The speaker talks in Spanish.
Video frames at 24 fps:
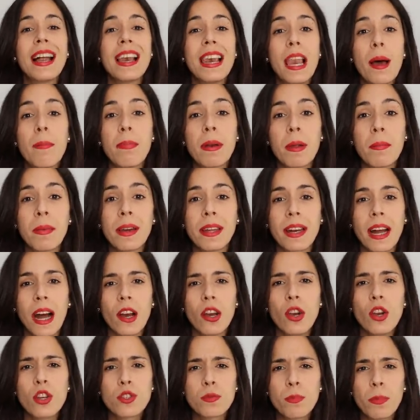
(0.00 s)
La
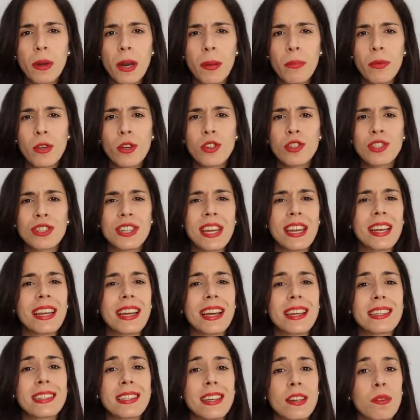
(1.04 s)
primera, los premios
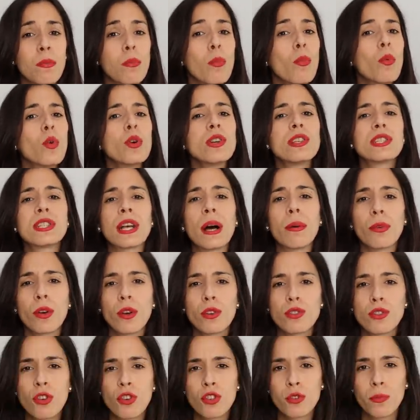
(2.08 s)
tienen que ser muy
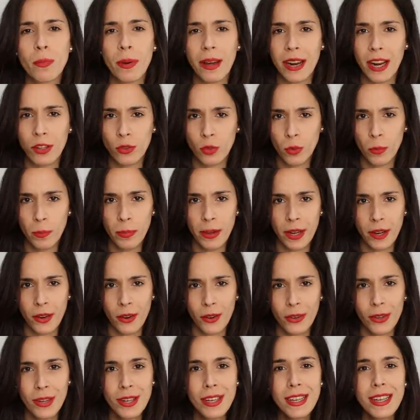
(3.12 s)
sabrosos para tu
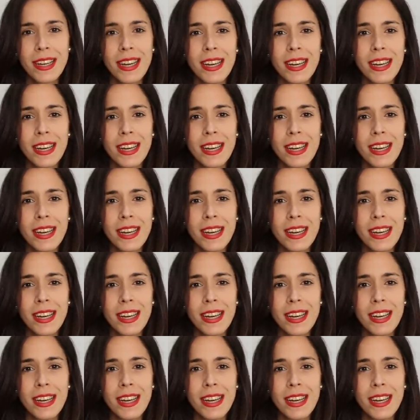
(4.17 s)
perro,